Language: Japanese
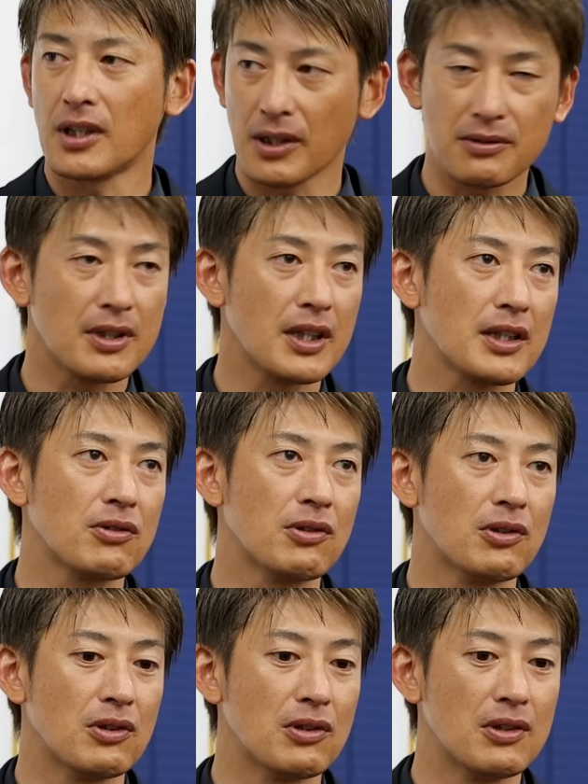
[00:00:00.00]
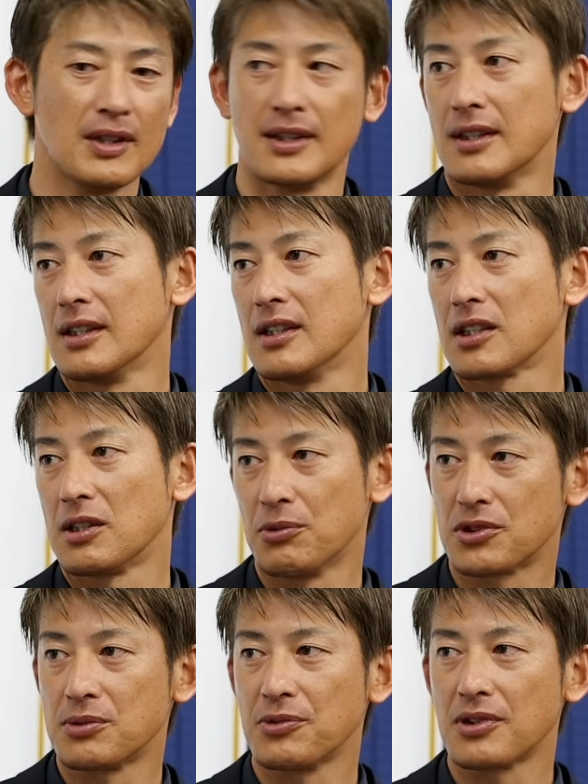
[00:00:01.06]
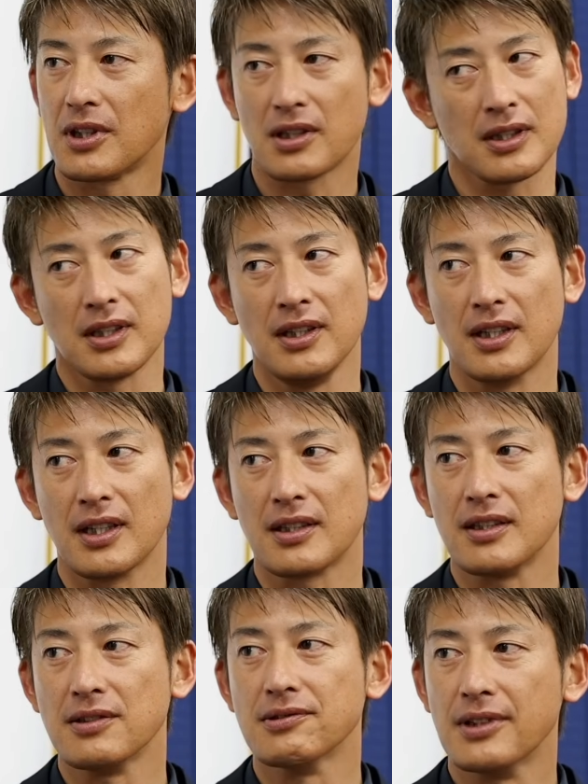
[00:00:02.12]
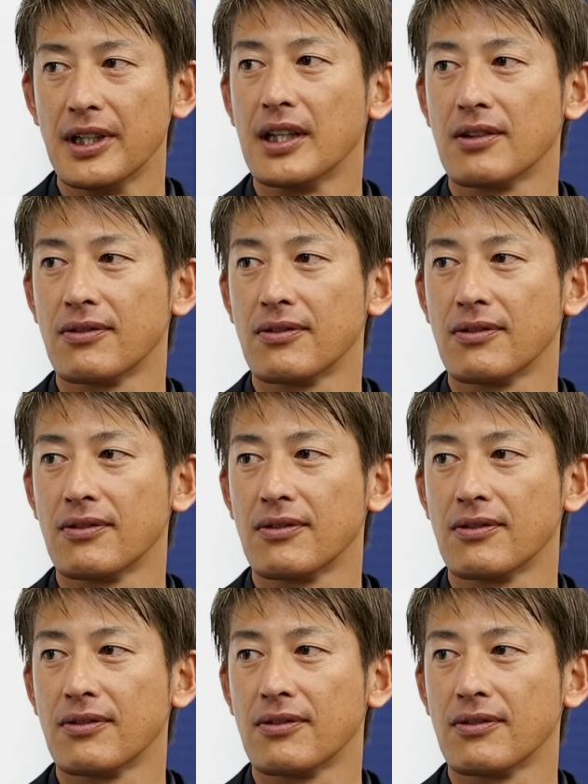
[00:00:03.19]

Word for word: あれぐらいこう気持ち持ってやっていいんだっていうね